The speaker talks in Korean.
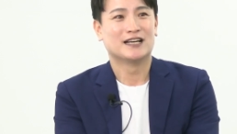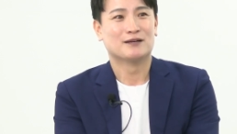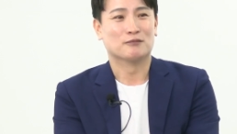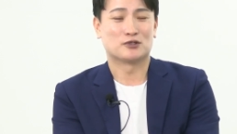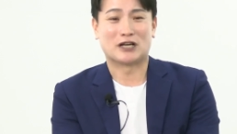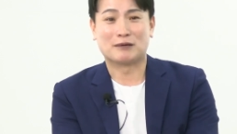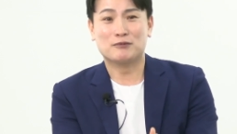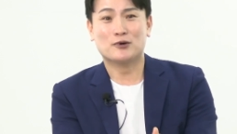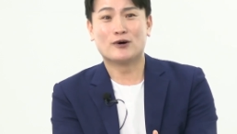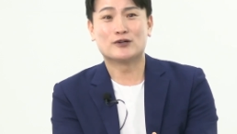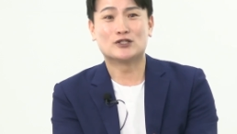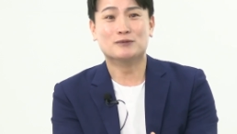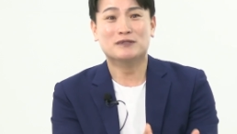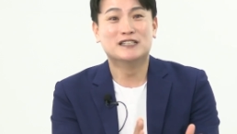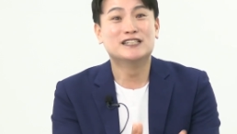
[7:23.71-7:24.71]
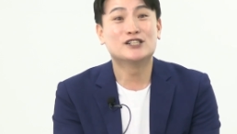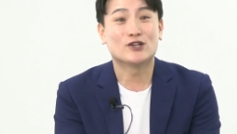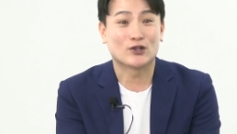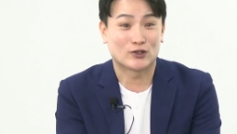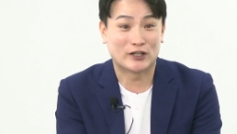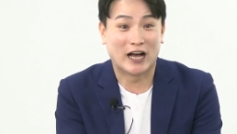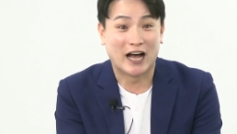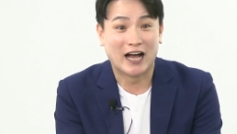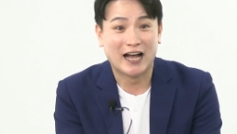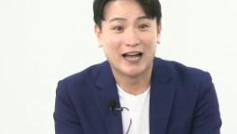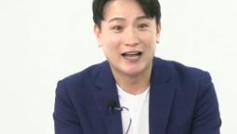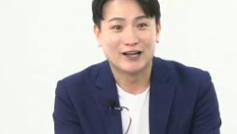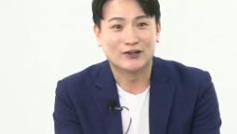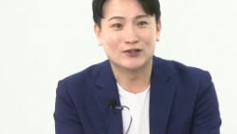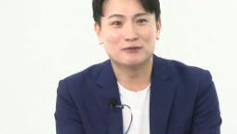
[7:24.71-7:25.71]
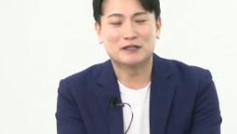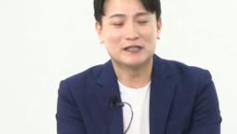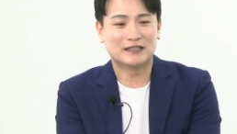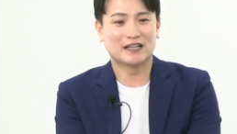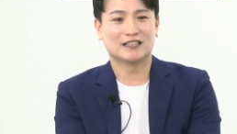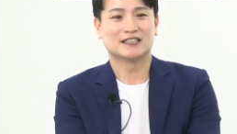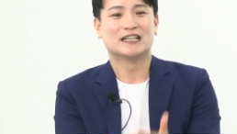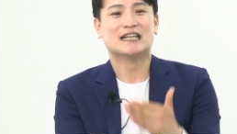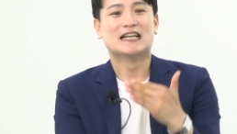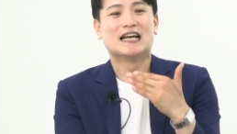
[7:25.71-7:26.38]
뭐 장민호 가수님이 늦으셨다. 그러면 일단